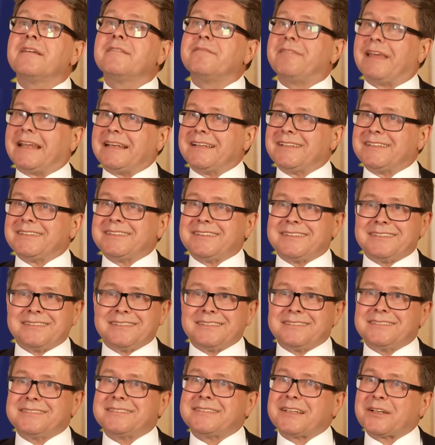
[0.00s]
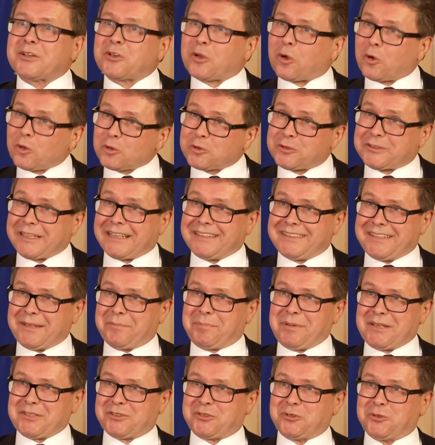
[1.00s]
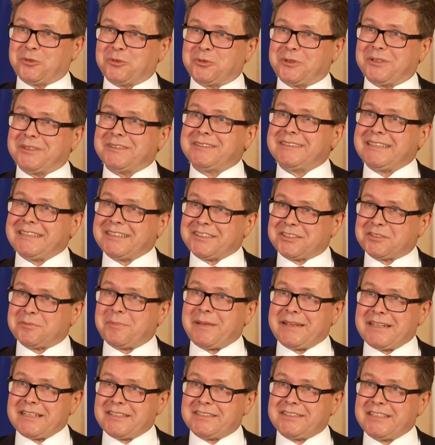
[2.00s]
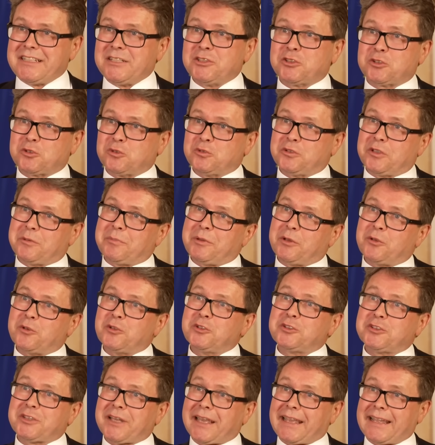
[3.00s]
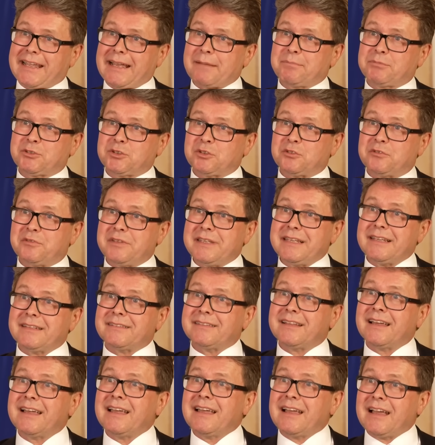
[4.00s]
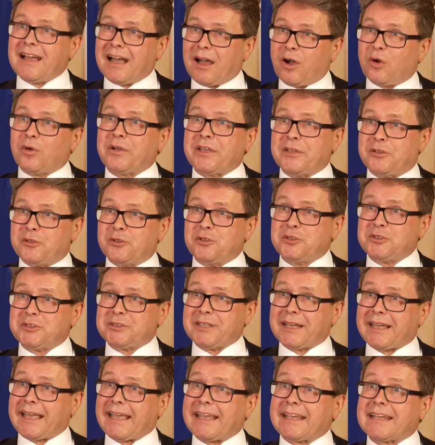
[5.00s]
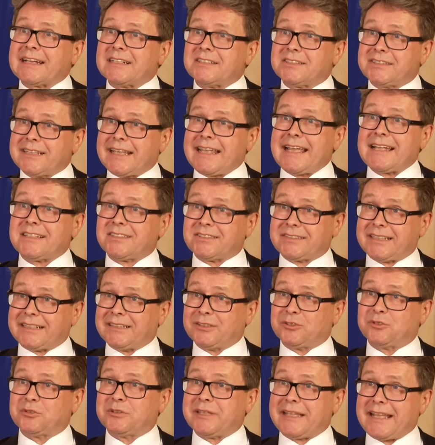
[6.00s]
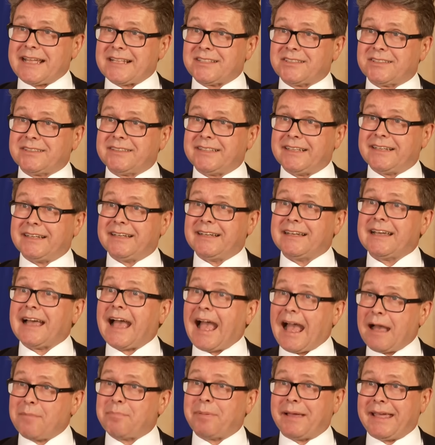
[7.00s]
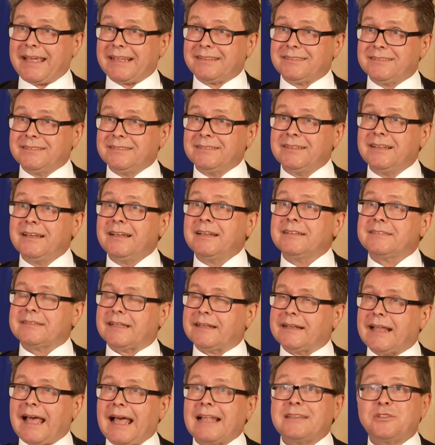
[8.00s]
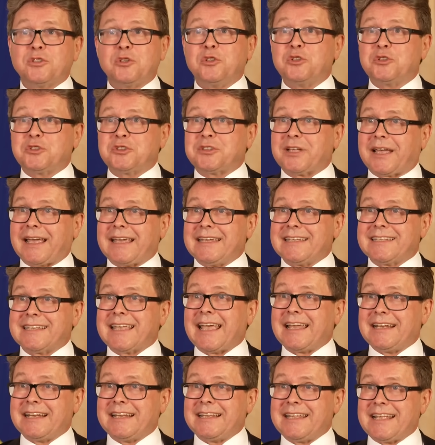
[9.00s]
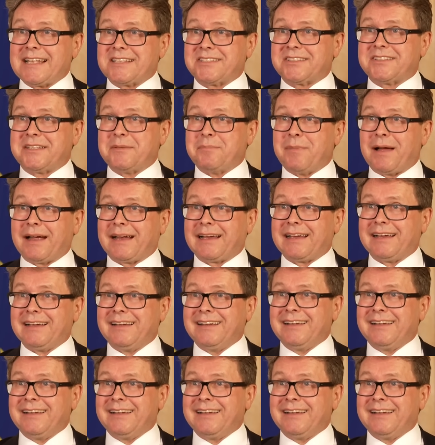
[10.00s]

Wenn der Großteil der Personen, die das Medizinstudium in Österreich absolvieren, auch in Österreich als Ärztinnen und Ärzte arbeiten, dann hat Österreich keinen Ärztemangel.